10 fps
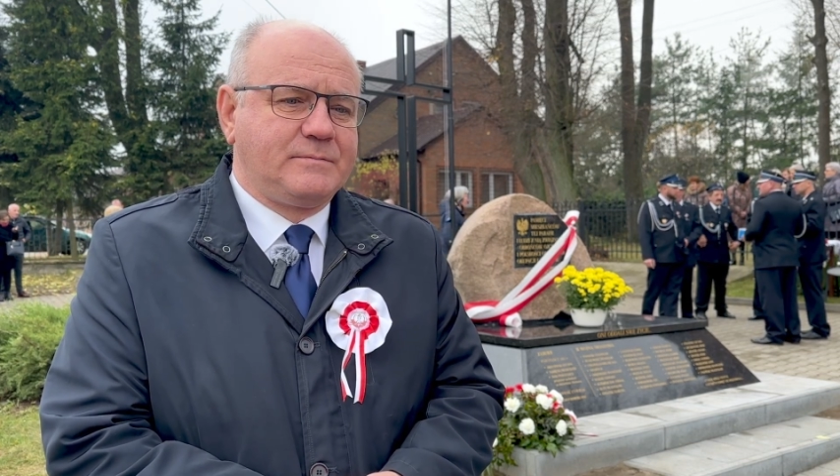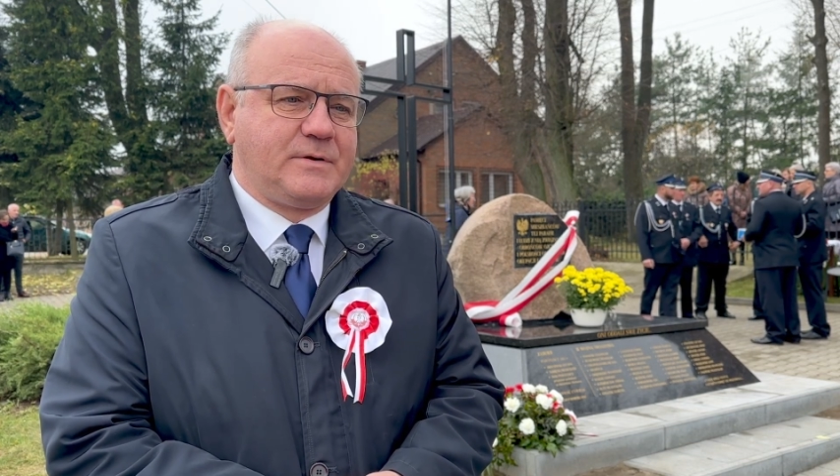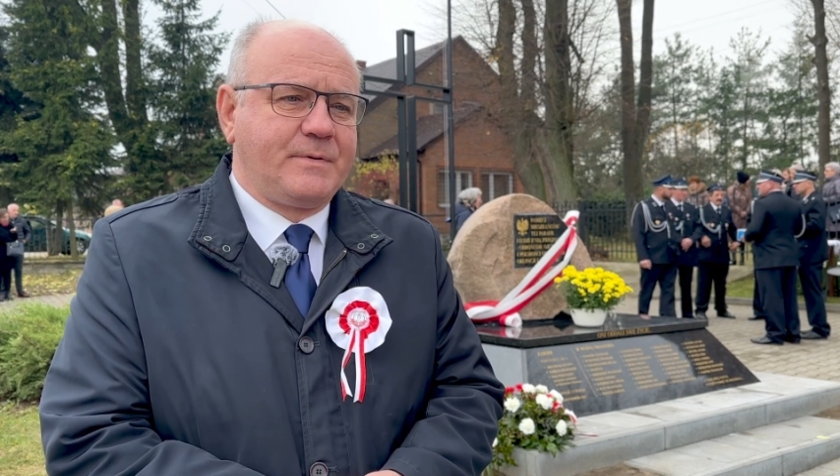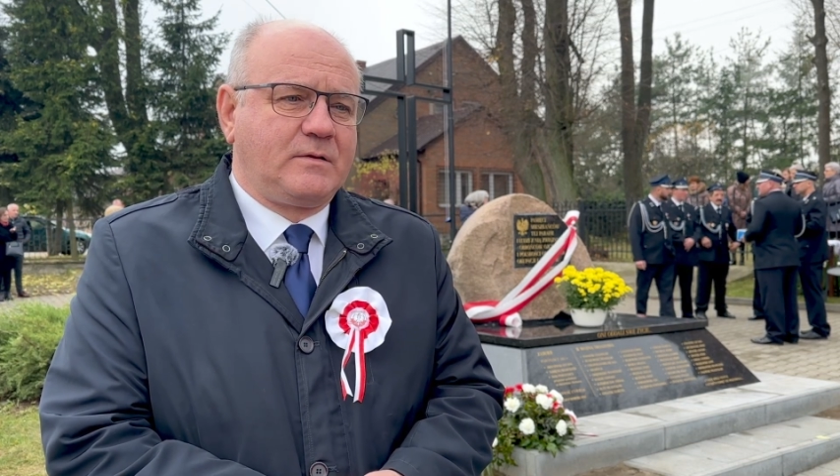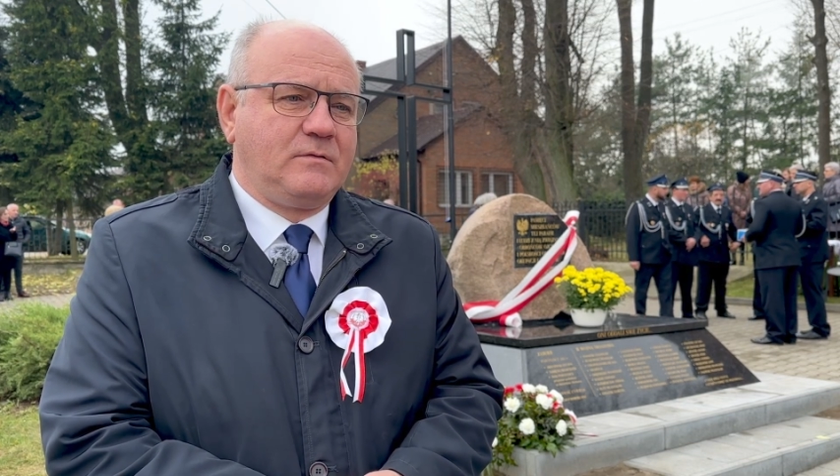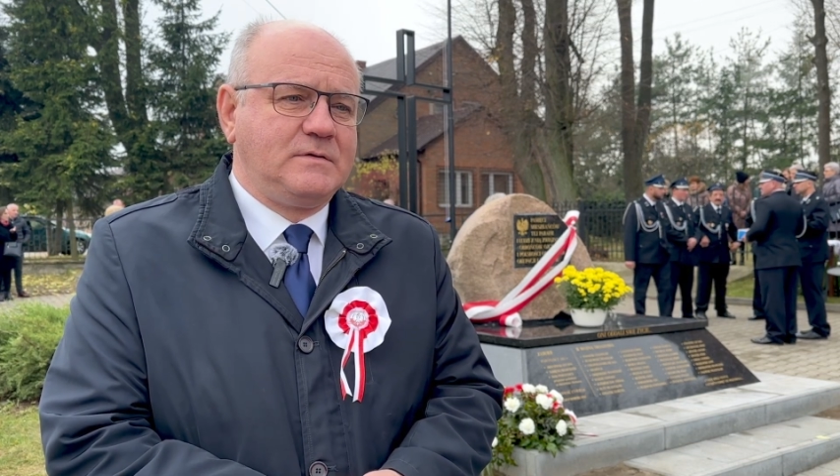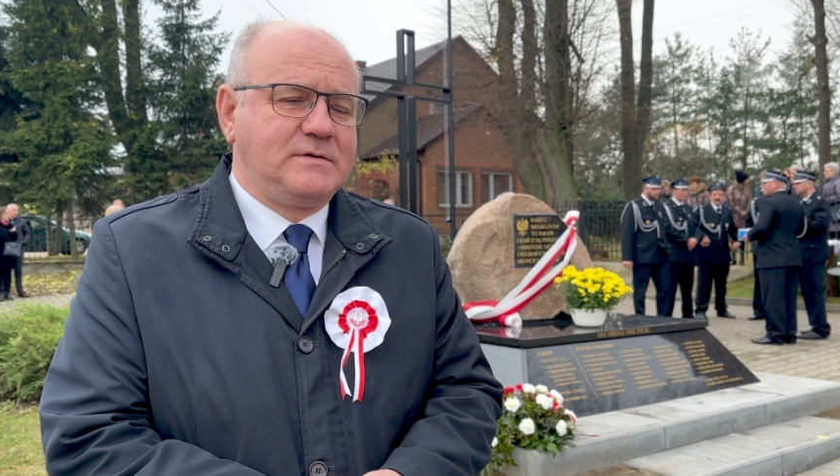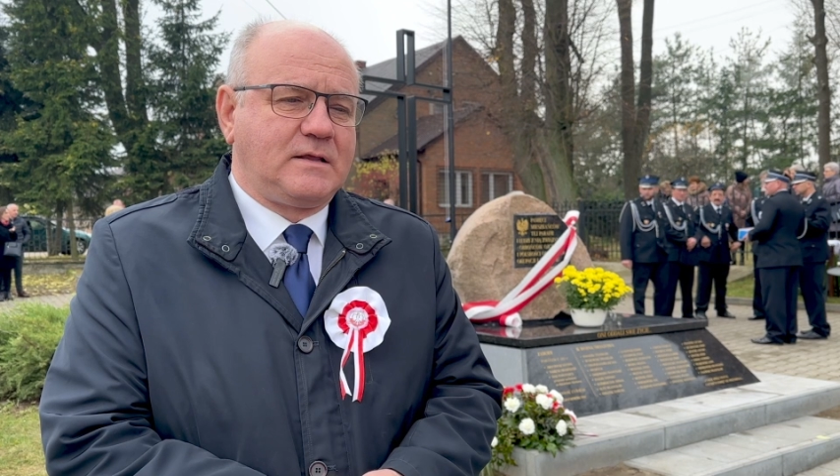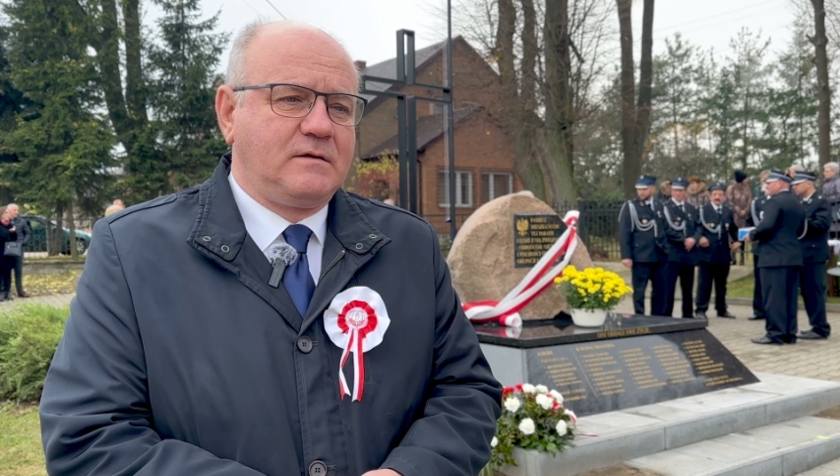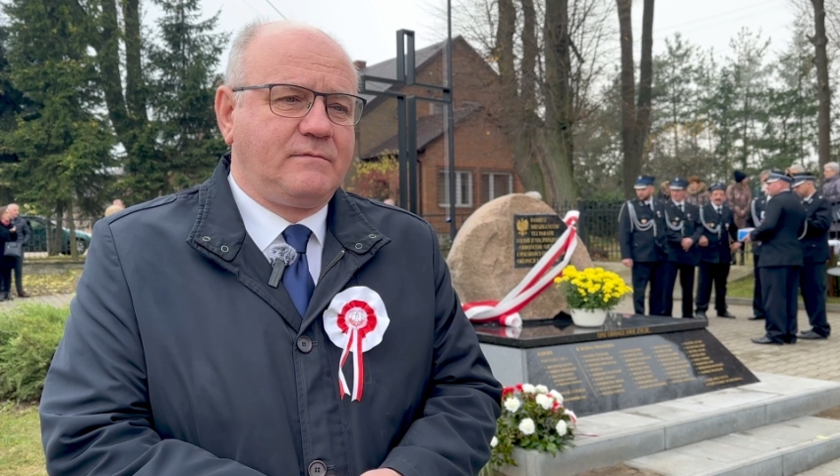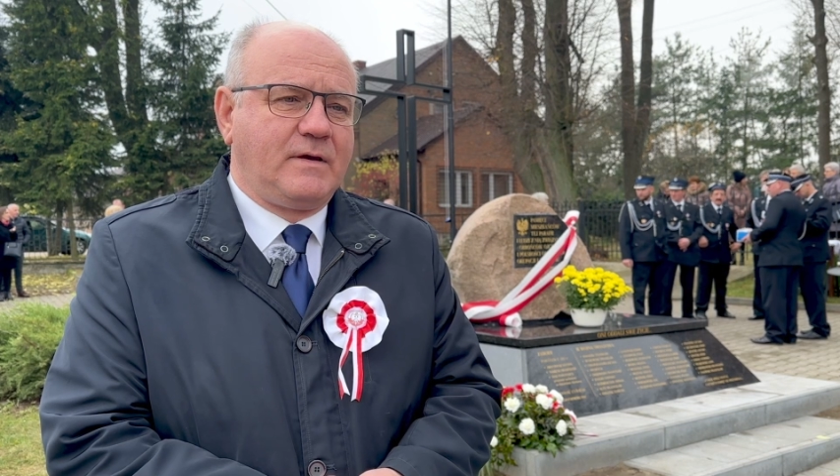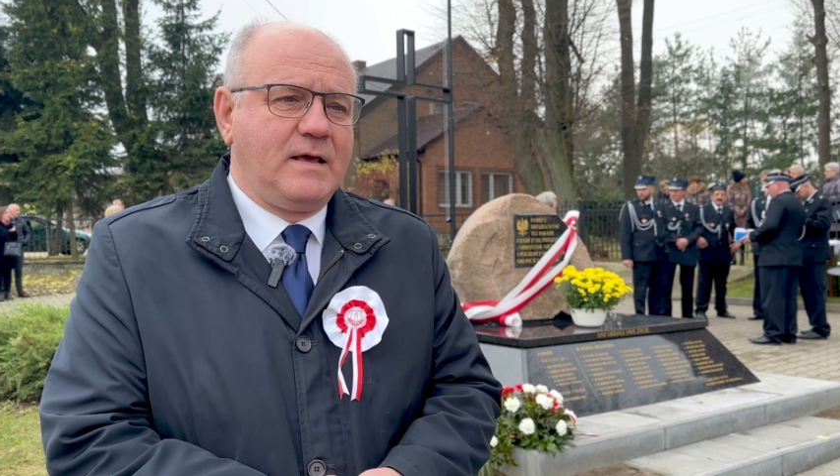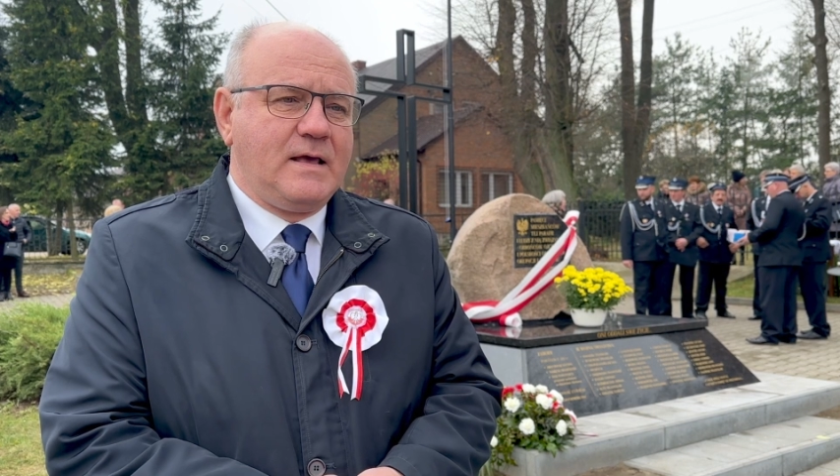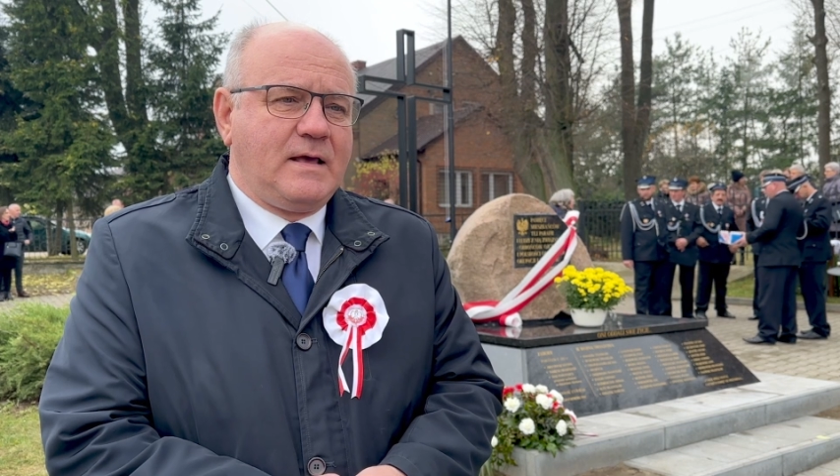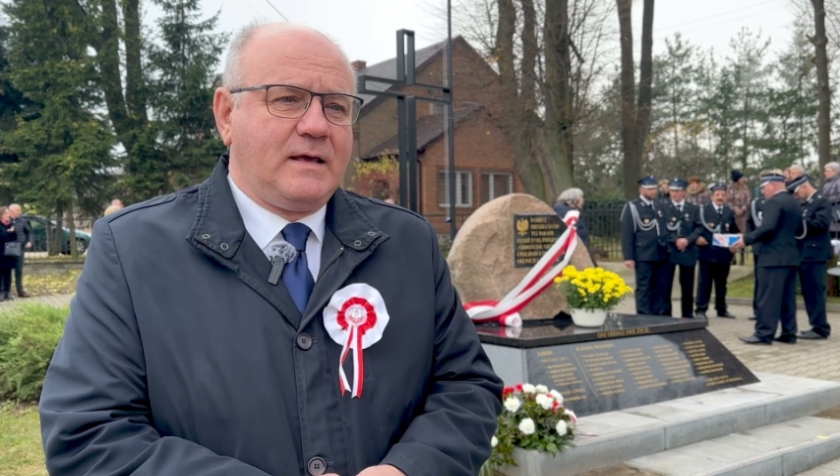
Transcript: przepiękną inicjatywę,